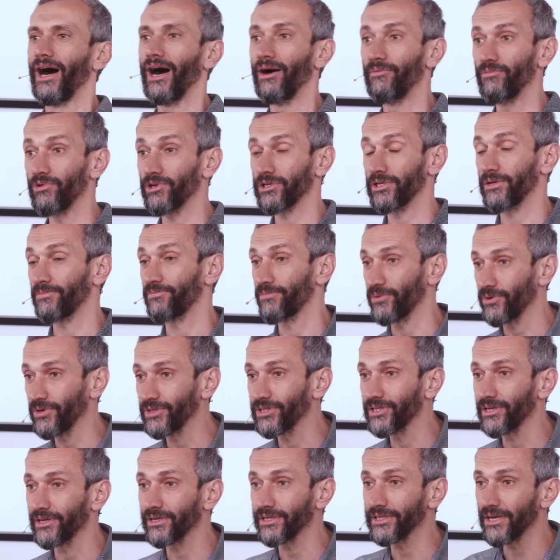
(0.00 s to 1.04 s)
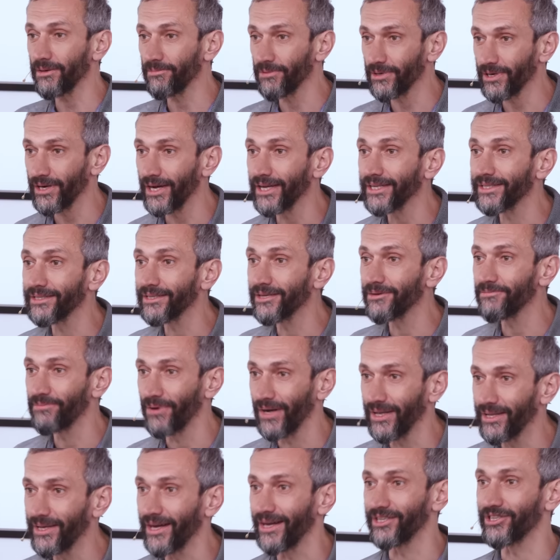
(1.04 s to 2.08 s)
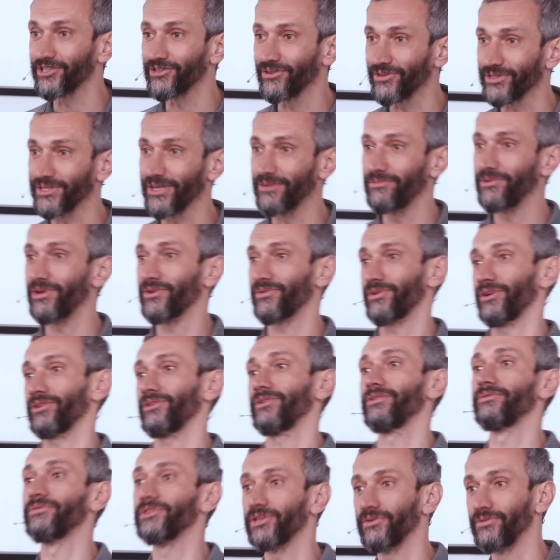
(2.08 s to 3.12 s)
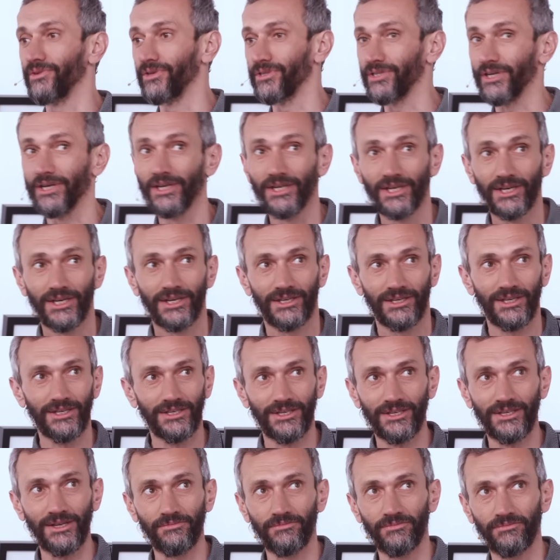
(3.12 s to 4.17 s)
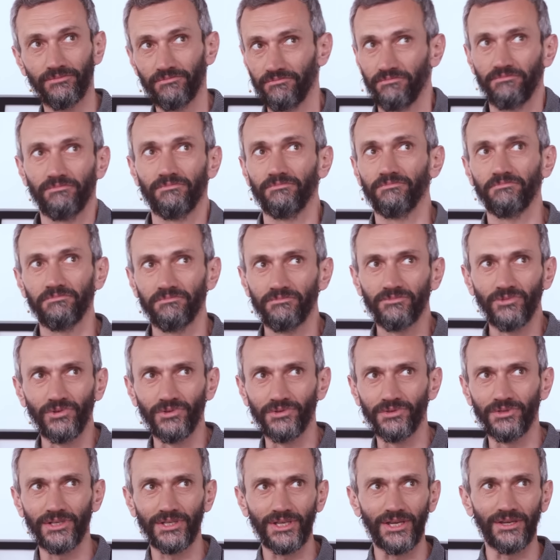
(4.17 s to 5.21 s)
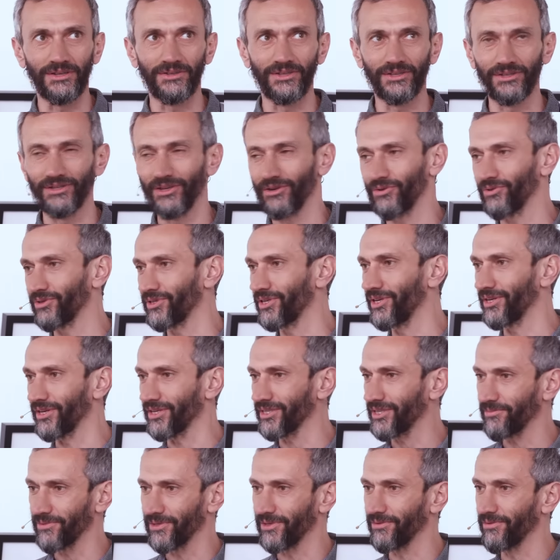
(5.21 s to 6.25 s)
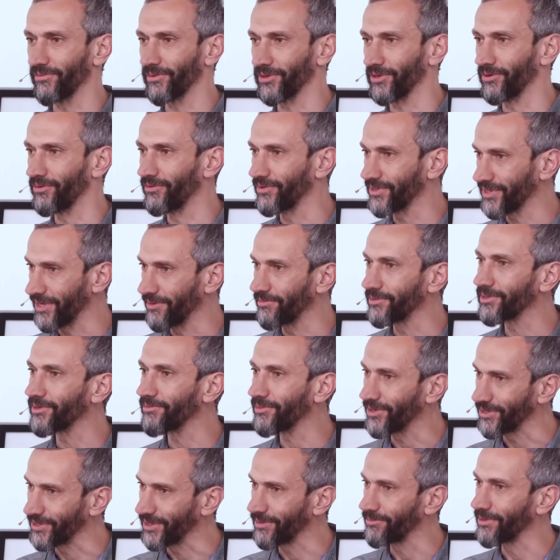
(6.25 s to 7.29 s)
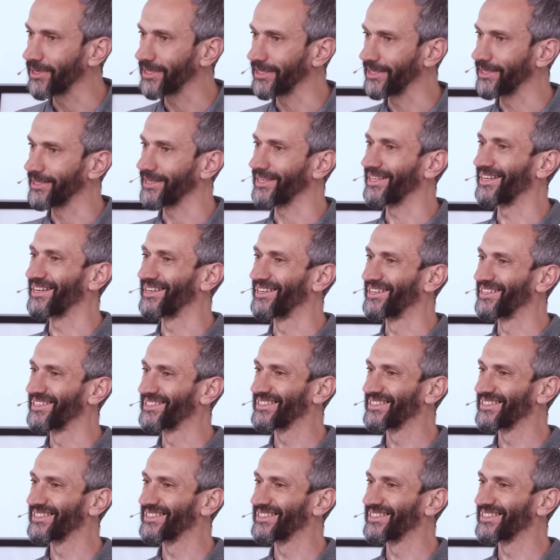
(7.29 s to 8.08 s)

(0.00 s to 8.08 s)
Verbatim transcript: А можно просто разобраться и понять, что за мир, в котором вы живете. Если там, он, не знаю, на куски рассыпется, вы потом его сами соберете обратно туда.